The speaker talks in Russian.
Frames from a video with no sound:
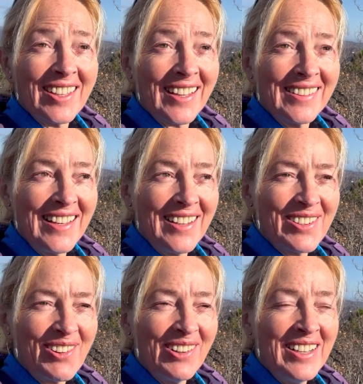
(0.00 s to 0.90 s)
так
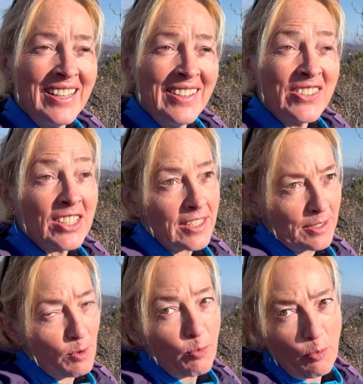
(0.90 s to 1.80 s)
нелегко. За
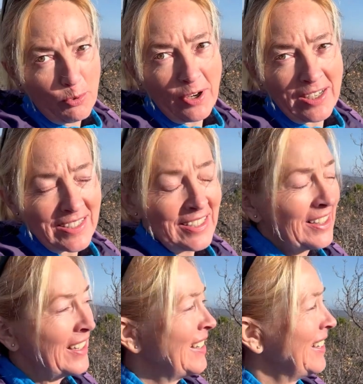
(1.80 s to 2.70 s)
зиму попу
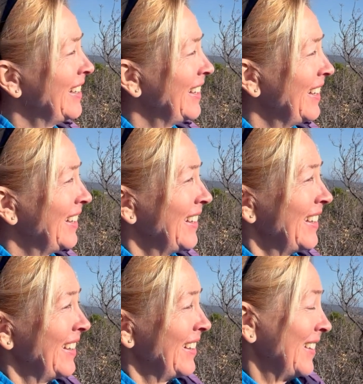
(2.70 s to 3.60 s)
нарастила,
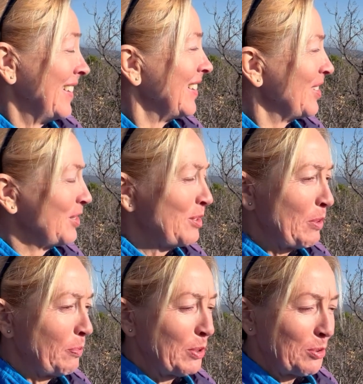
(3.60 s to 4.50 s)
но
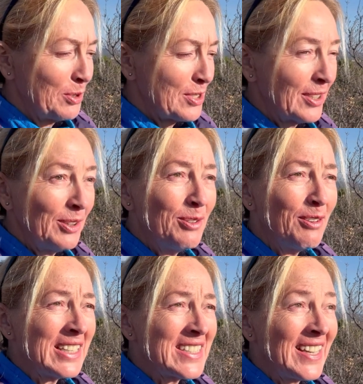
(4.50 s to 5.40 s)
теперь приходится
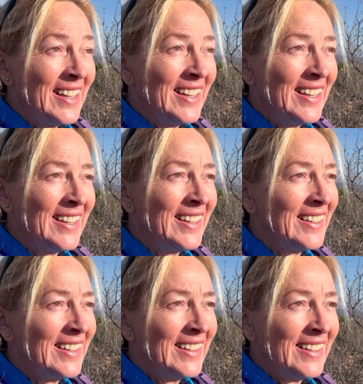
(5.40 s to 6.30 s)
отдуваться.
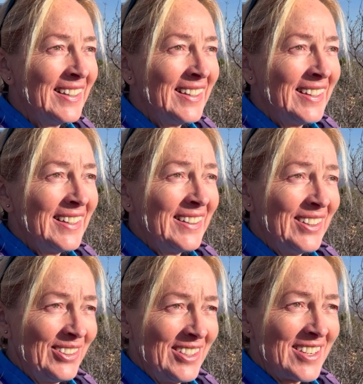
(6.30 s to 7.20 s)

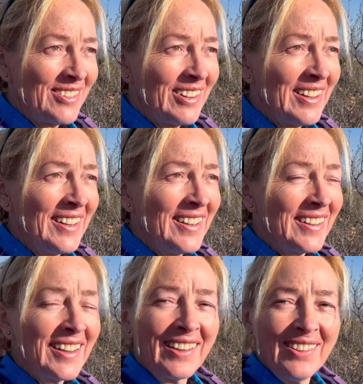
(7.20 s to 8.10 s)
Но ничего,
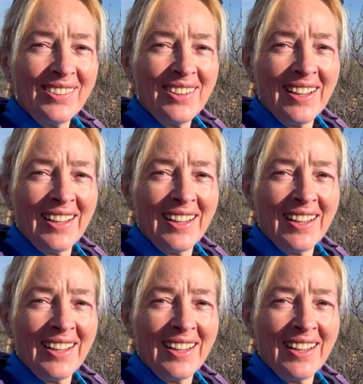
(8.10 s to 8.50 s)
я иду.